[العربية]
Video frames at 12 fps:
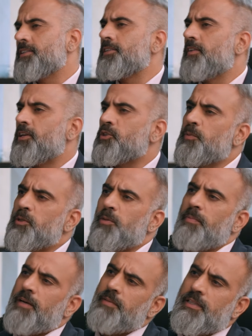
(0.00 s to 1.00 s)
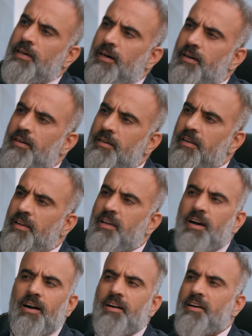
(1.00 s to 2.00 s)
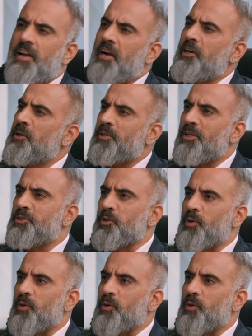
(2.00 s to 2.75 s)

حضرت العرض بفارنسي كان عرض مميز